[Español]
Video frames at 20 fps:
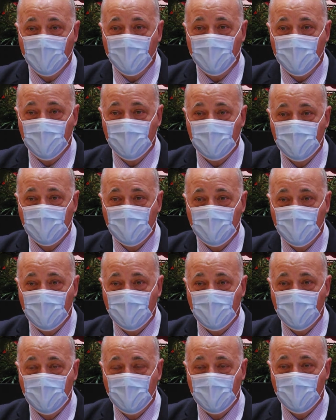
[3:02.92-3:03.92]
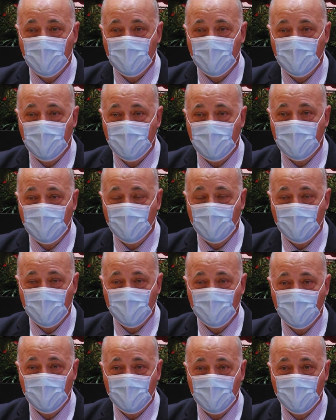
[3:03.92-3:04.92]
Pero si la
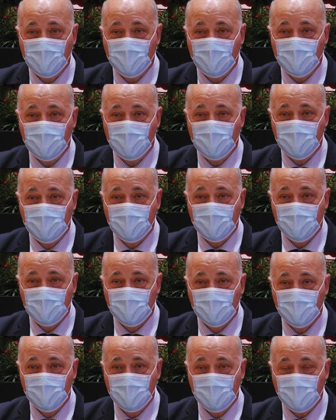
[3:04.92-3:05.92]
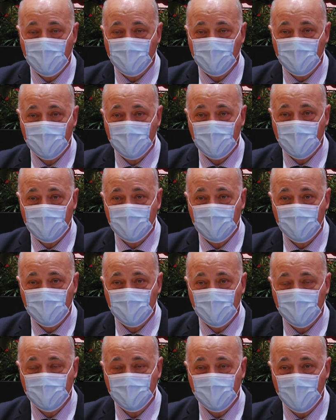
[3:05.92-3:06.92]
ayuda a domicilio resulta, por
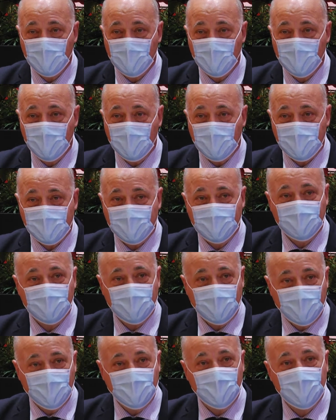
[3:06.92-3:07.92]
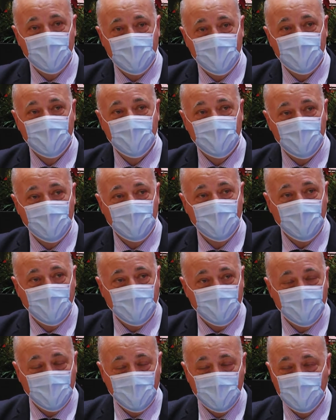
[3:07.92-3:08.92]
tanto, rentable
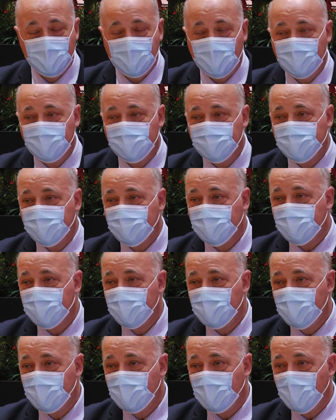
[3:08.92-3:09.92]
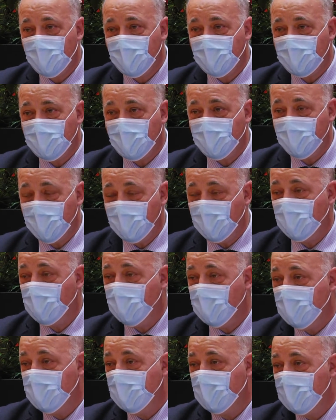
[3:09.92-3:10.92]
socialmente, también
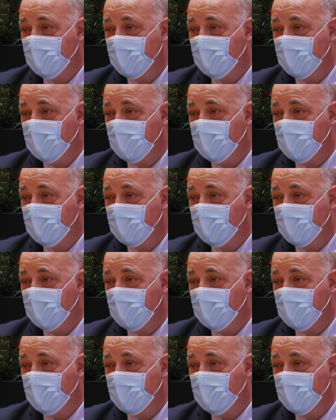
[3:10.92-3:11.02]
lo es,